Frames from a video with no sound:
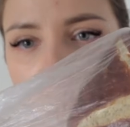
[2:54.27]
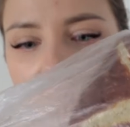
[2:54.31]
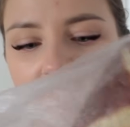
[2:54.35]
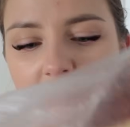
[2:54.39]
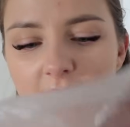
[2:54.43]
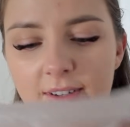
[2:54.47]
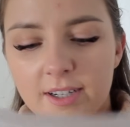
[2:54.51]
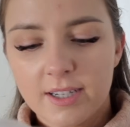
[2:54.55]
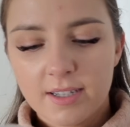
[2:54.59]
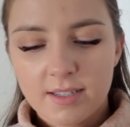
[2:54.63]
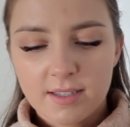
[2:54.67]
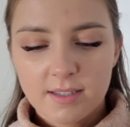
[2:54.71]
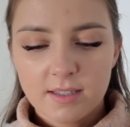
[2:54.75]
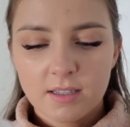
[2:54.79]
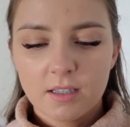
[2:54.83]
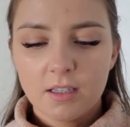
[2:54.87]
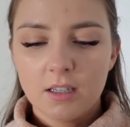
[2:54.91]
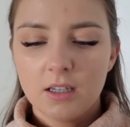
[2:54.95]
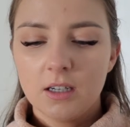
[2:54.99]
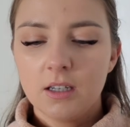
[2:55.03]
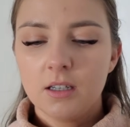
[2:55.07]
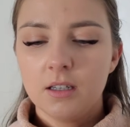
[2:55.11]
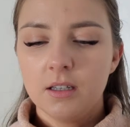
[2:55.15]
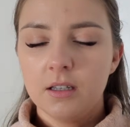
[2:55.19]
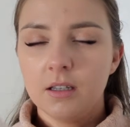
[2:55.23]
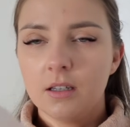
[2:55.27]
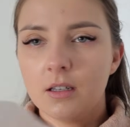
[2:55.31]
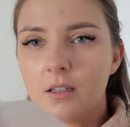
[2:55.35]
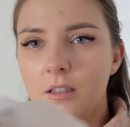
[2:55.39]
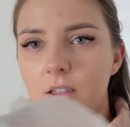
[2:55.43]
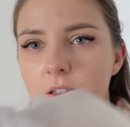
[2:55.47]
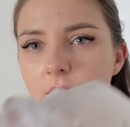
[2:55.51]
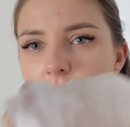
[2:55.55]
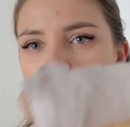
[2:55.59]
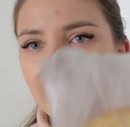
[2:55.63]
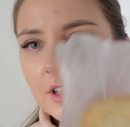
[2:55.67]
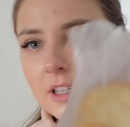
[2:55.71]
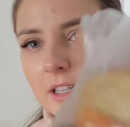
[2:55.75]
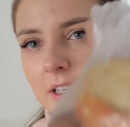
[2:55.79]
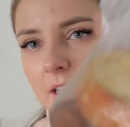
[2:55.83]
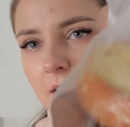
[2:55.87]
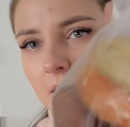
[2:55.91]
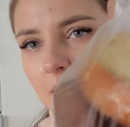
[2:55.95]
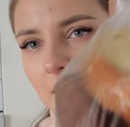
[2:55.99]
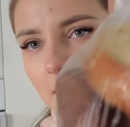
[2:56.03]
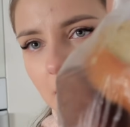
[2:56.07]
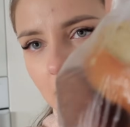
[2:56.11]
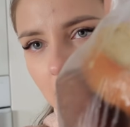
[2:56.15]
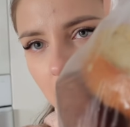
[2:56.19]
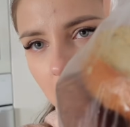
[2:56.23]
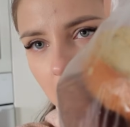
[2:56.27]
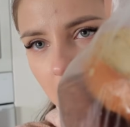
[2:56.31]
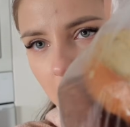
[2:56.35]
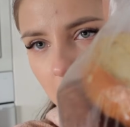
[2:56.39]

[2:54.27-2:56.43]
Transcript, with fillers: bawarskie i dwie takie